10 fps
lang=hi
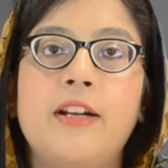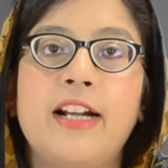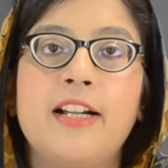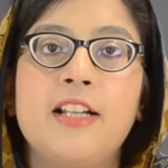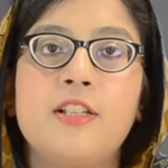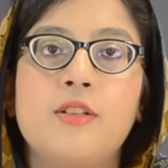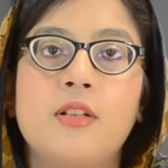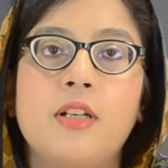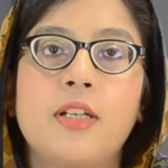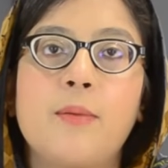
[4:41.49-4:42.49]
रेडनेस
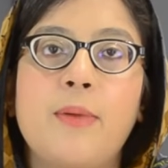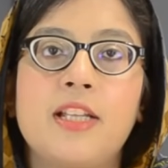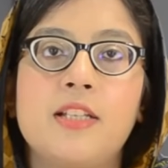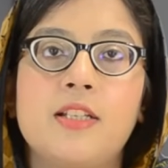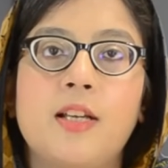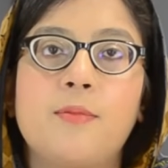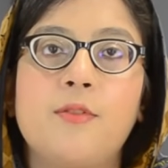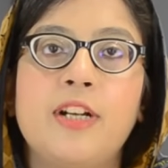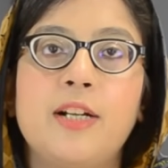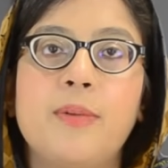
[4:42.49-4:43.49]
के पैचेस
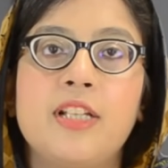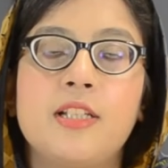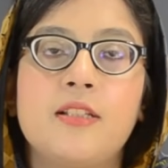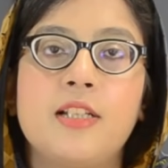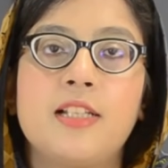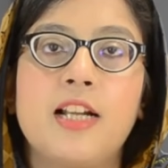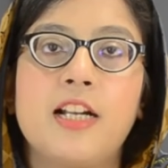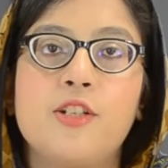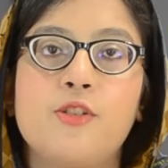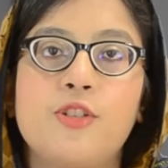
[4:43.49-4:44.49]
आपको रेड पैचेस नज़र
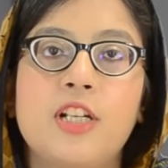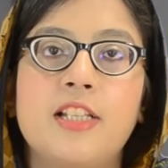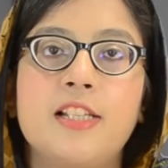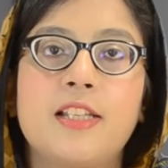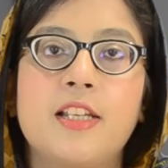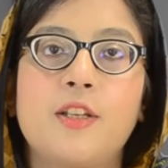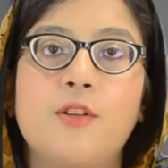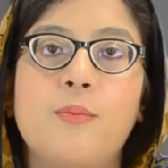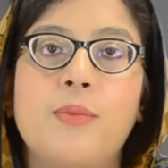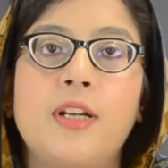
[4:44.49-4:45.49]
आना शुरू हो जाते हैं स्किन
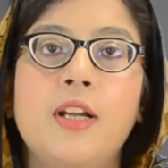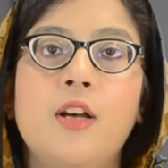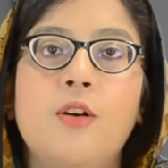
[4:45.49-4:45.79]
के ऊपर